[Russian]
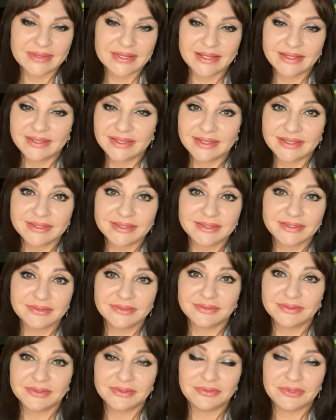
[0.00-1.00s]
Нет,
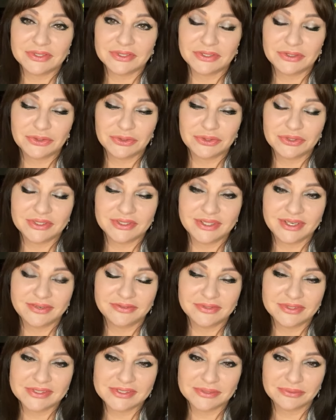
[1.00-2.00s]
эфир идет
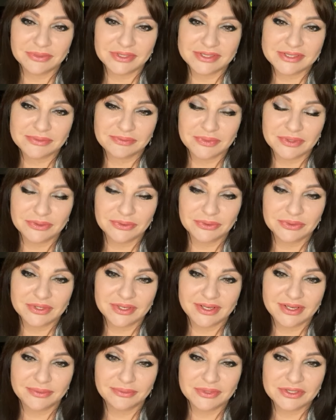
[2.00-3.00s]
недавно, 17 минут,
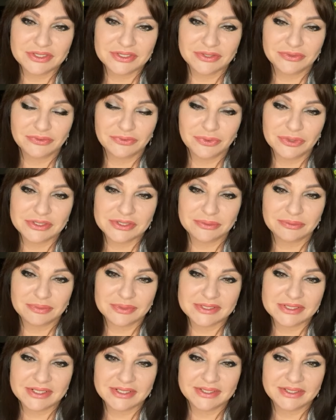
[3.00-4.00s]
как обычно, в 8
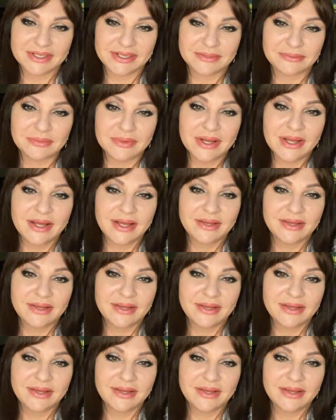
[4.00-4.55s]
по средам.